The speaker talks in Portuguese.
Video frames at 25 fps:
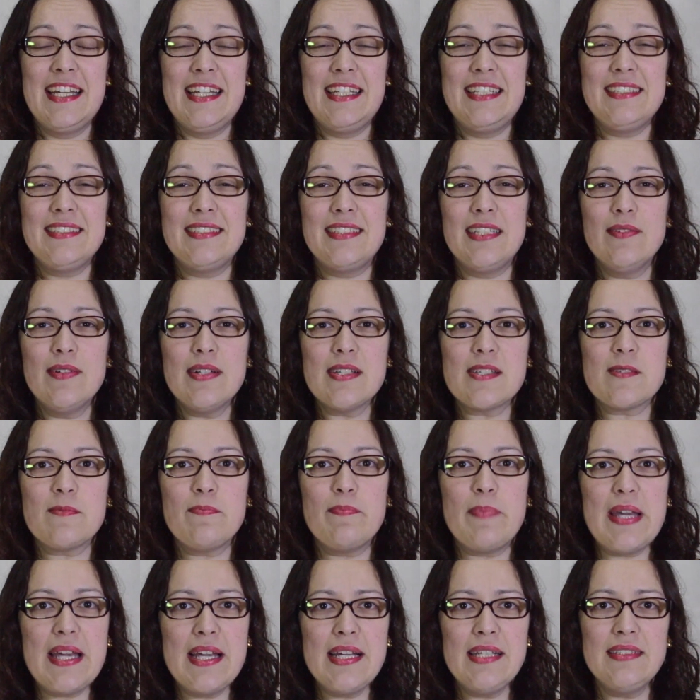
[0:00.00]
Então as
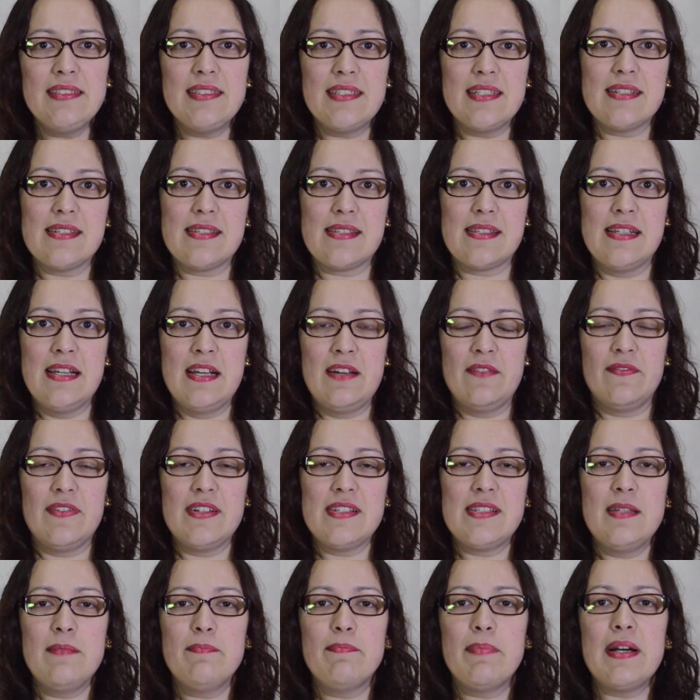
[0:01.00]
pedras
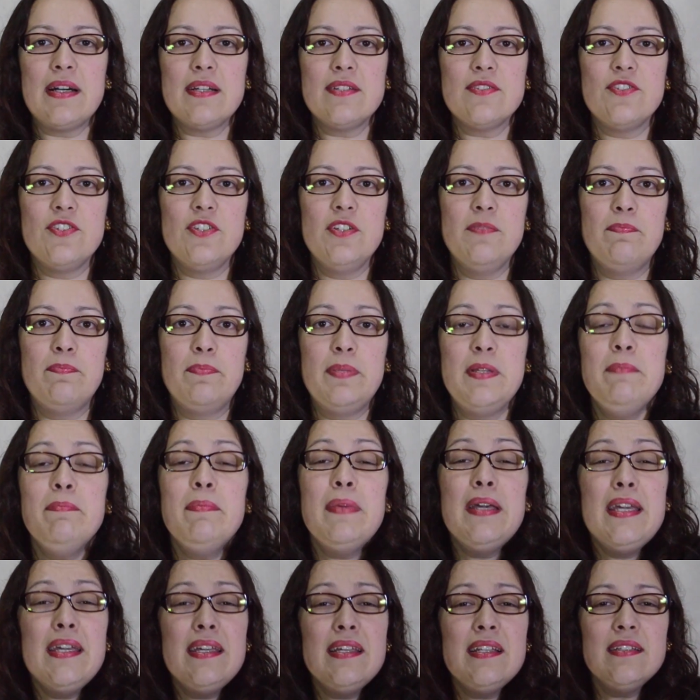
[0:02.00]
fazem parte
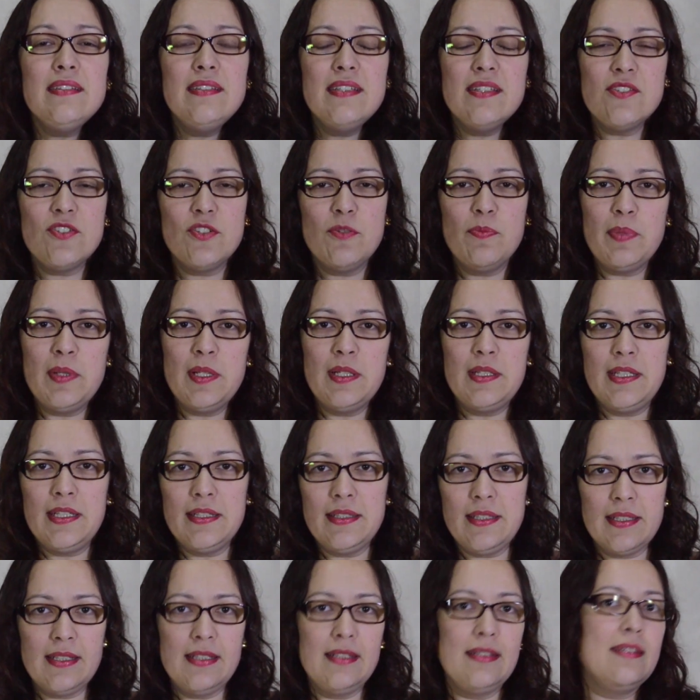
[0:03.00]
primeira deste
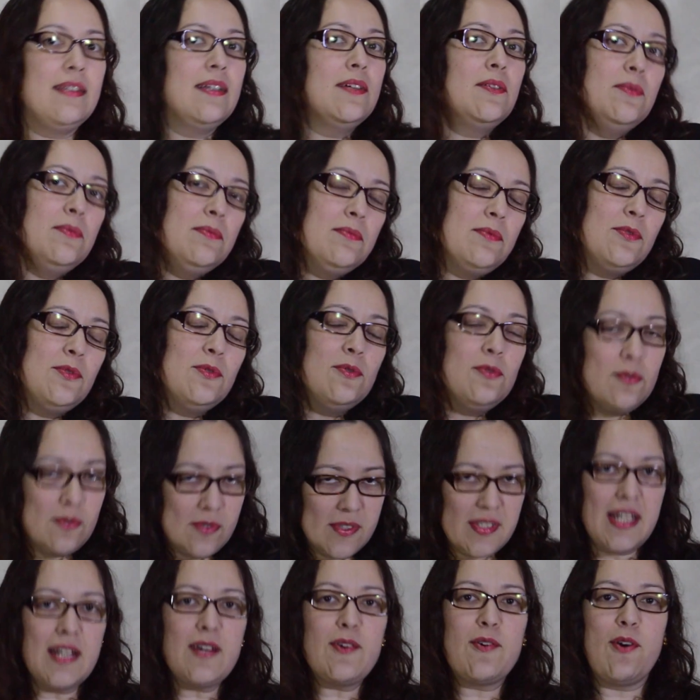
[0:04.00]
planeta que tanto
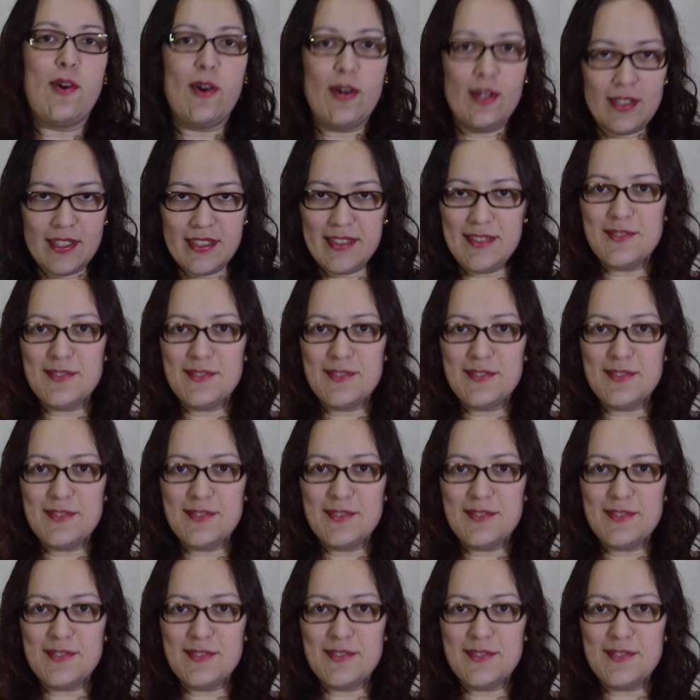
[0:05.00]
nos acolhe,